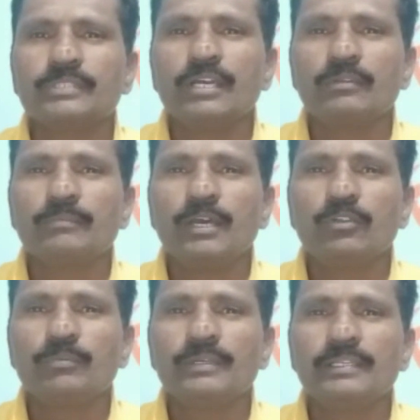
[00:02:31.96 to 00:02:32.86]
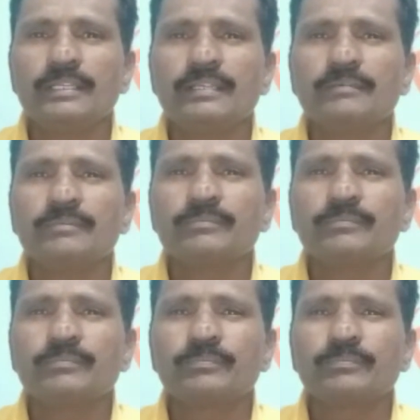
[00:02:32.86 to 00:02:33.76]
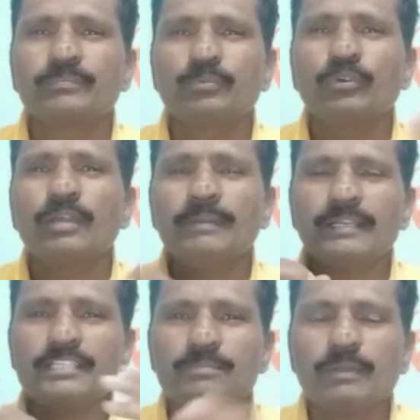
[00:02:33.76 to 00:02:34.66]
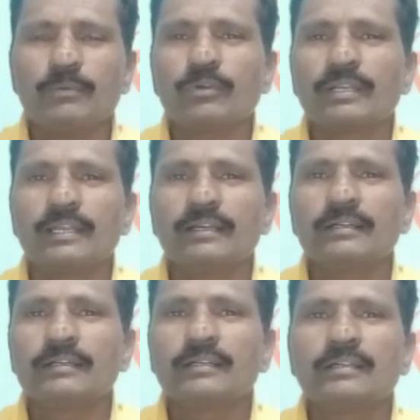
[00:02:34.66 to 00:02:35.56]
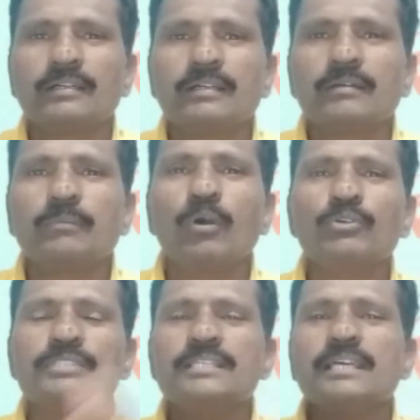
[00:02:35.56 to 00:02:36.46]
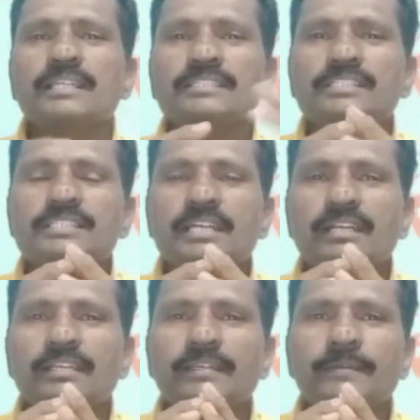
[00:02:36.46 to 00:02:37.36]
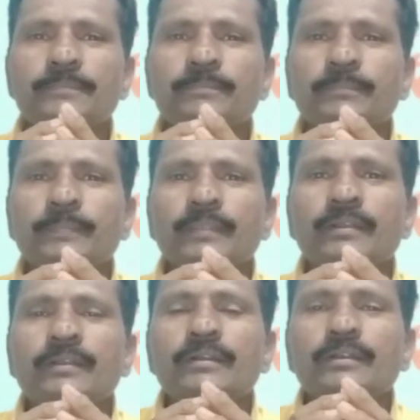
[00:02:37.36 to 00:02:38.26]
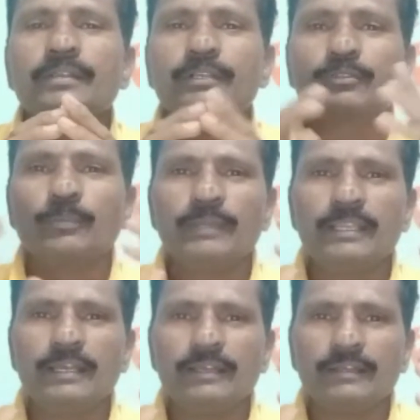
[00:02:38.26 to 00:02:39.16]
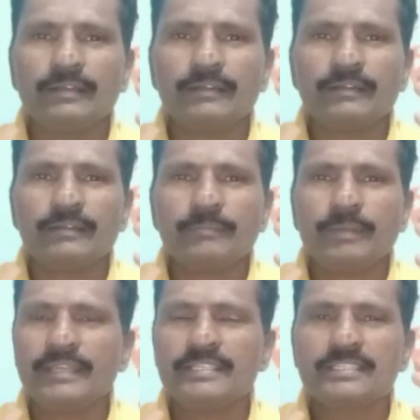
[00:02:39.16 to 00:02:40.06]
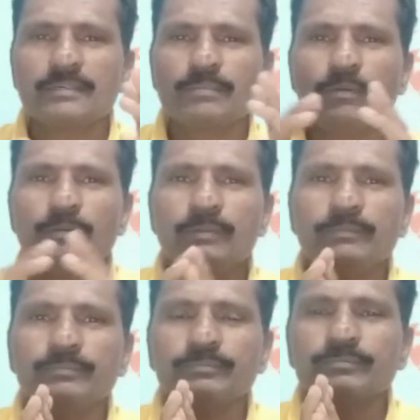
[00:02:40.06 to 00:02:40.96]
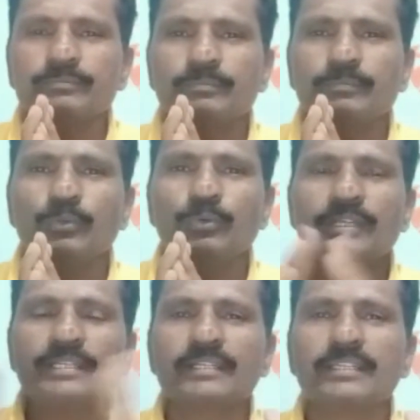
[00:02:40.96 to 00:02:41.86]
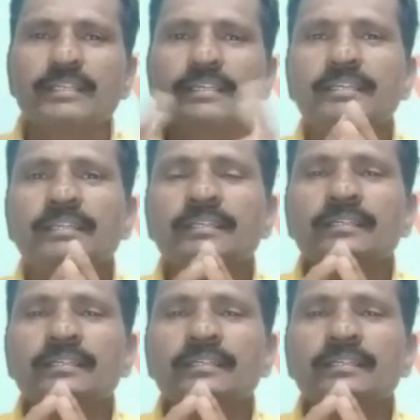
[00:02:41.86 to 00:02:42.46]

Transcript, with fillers: जान मानो मेरे पूरा में ट्रांसफॉर्म हो गया बहुत से सारे चेंजेस आ गए एक तो पहला फाइनेंशियल के प्रॉब्लम पूरे निकल गए